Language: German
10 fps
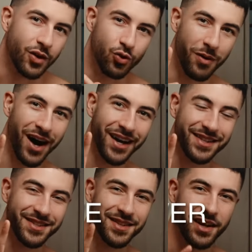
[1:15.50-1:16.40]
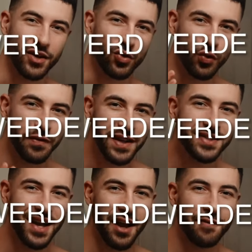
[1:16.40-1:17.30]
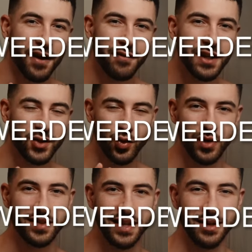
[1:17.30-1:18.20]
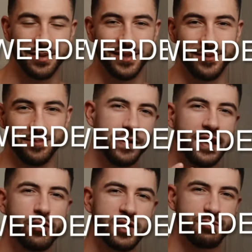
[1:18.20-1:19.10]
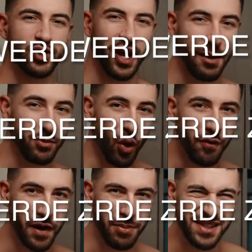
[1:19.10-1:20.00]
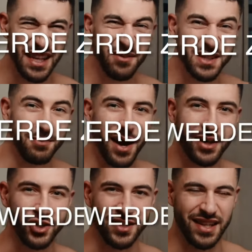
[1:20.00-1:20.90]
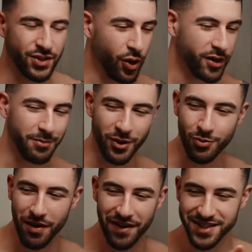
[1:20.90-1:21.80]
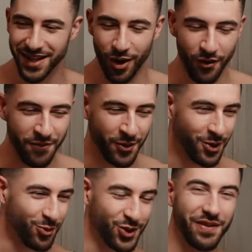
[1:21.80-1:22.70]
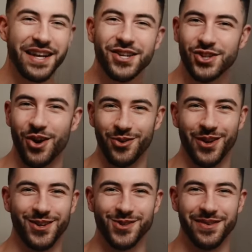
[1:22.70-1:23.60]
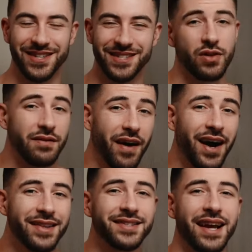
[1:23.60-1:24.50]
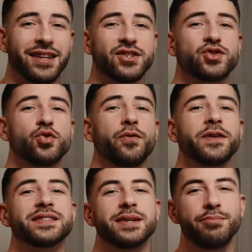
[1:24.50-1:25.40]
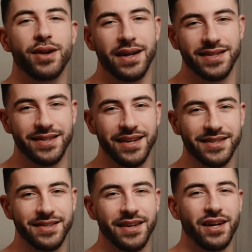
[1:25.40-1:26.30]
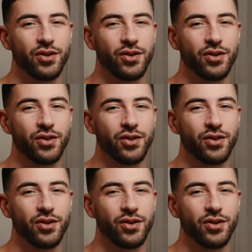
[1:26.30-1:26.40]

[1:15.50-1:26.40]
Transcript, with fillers: Nummer 1. Du wirst einfach wieder zu dir selbst. Viele Jungs beschreiben NoFap als etwas Magisches, als könnte man über Wasser laufen oder durch Wände schauen oder sowas. Und die Wahrheit ist eigentlich so viel simpler als das.